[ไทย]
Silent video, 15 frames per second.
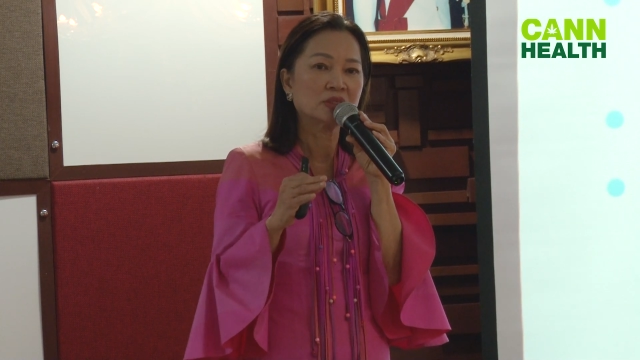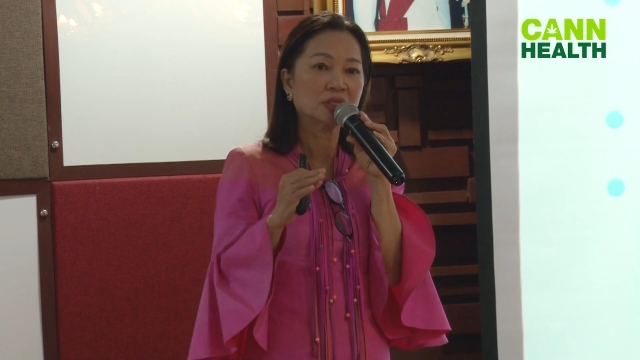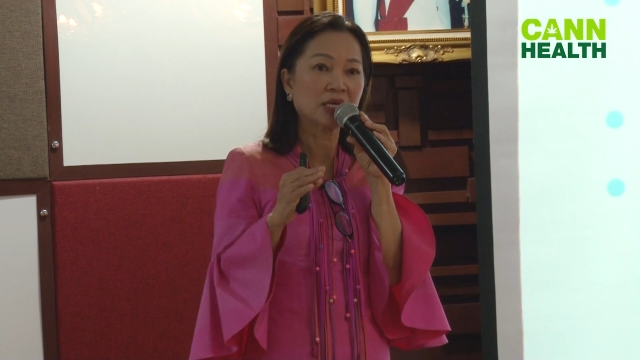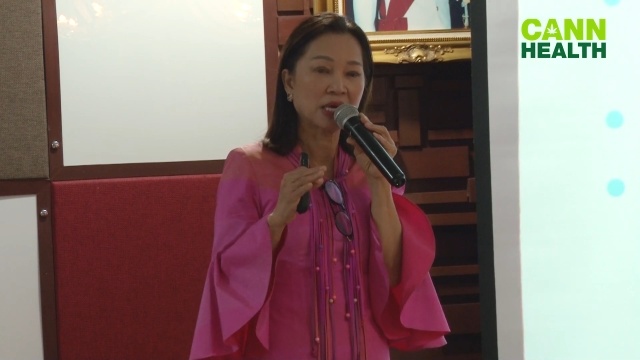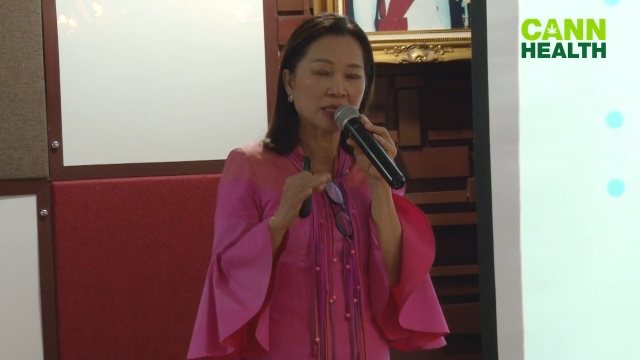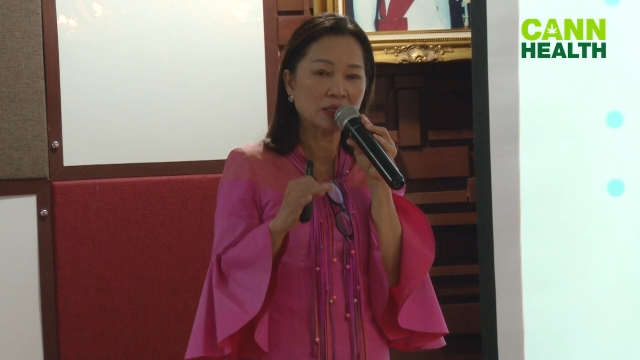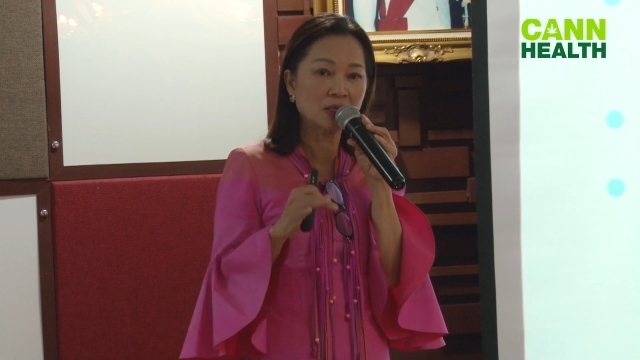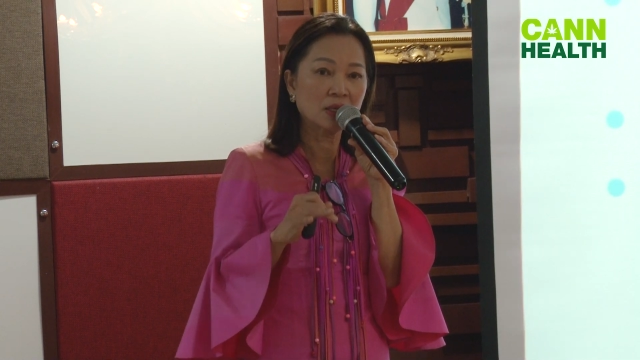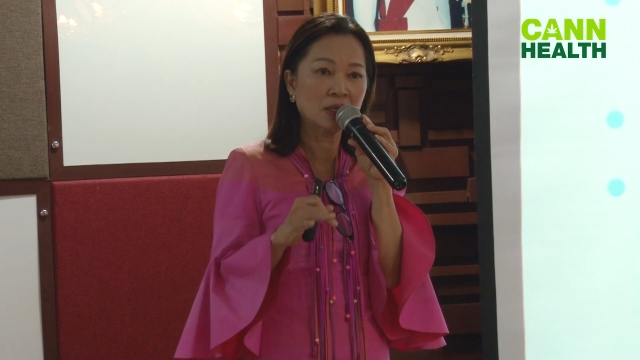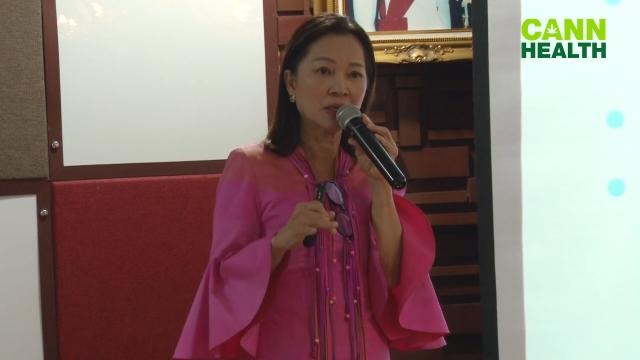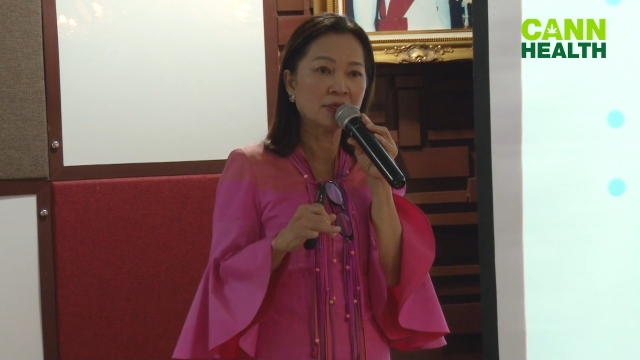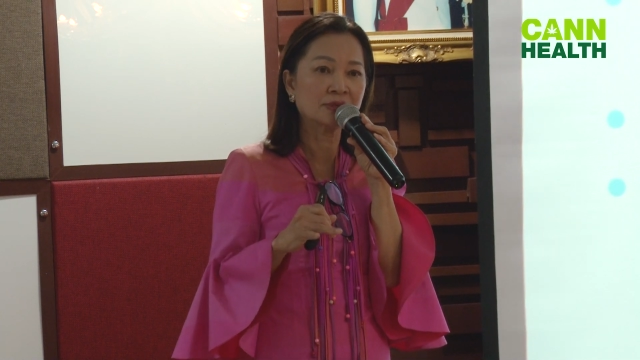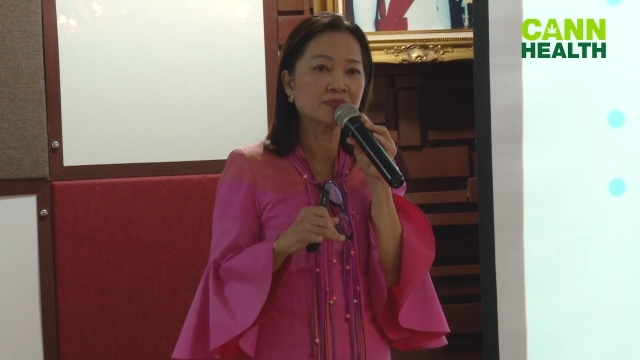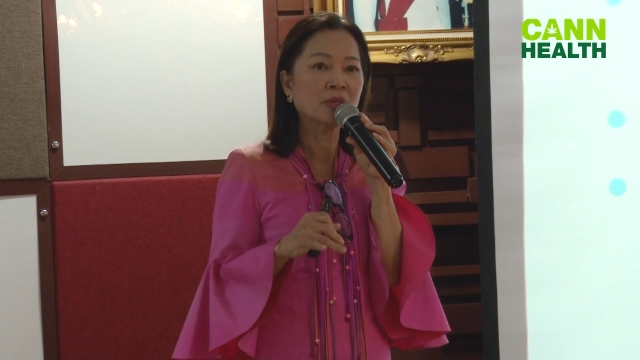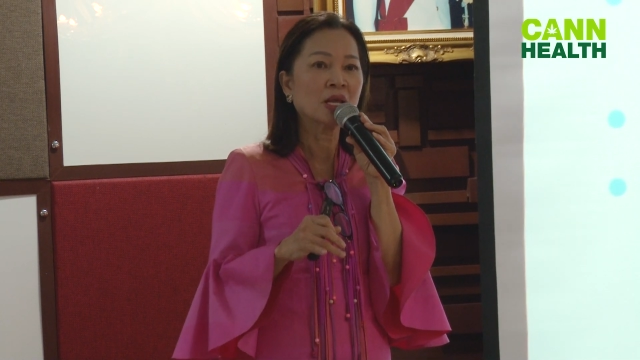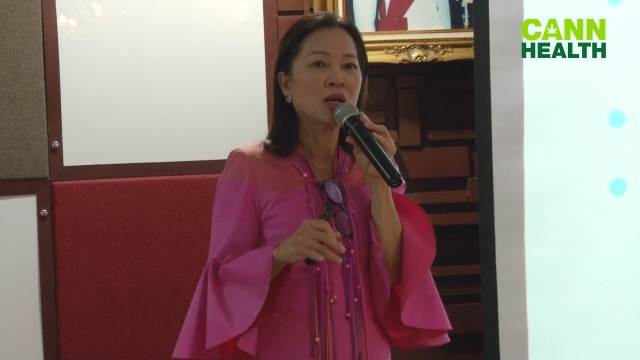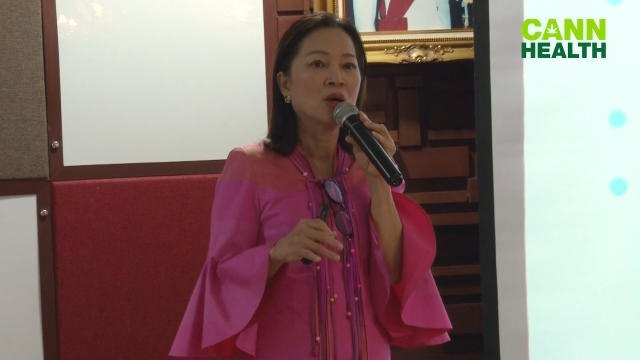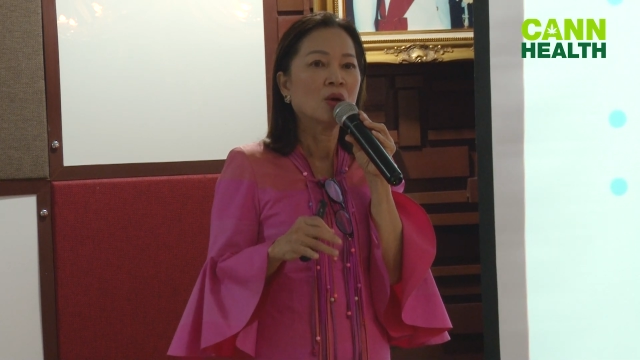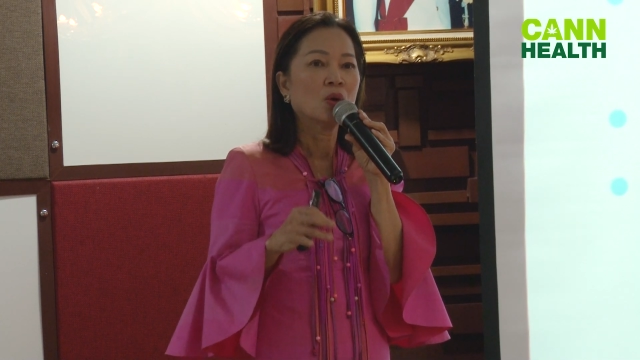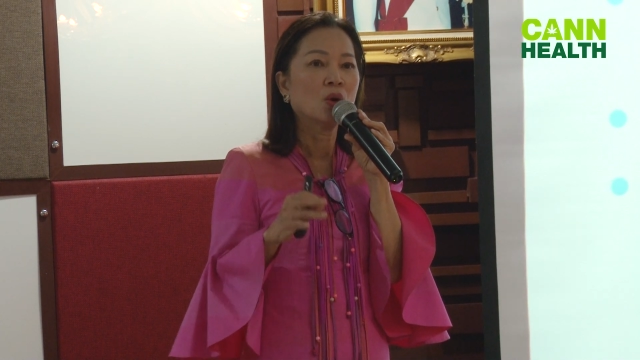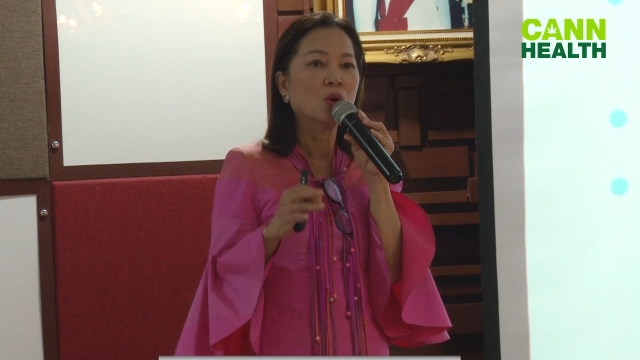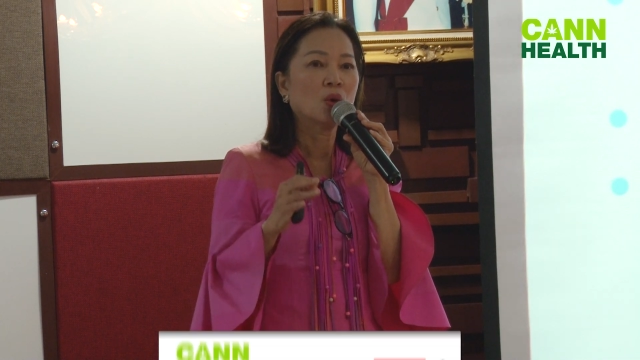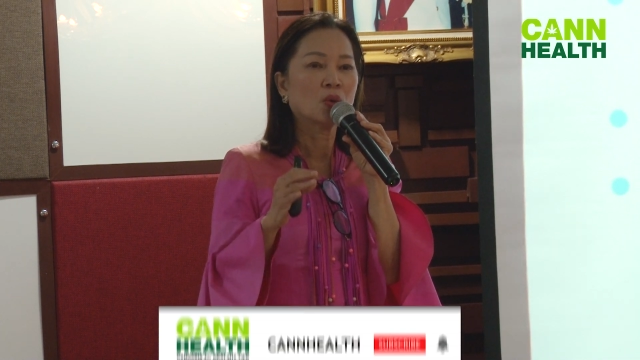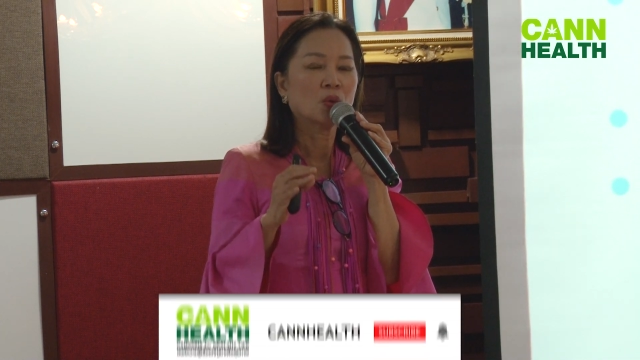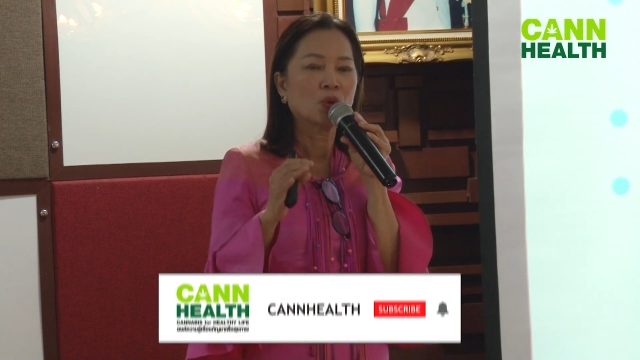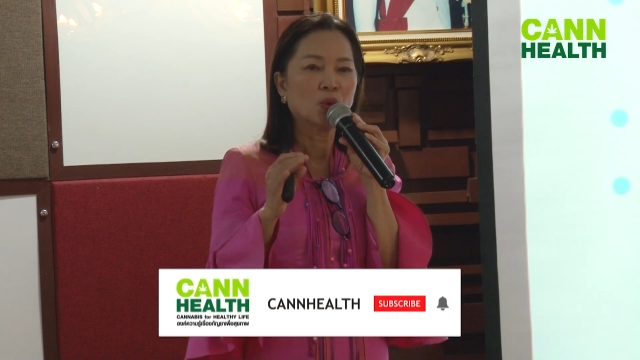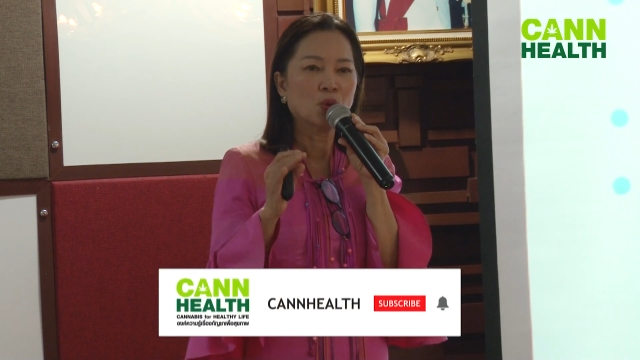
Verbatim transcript: สะเก็ดเงิน โรค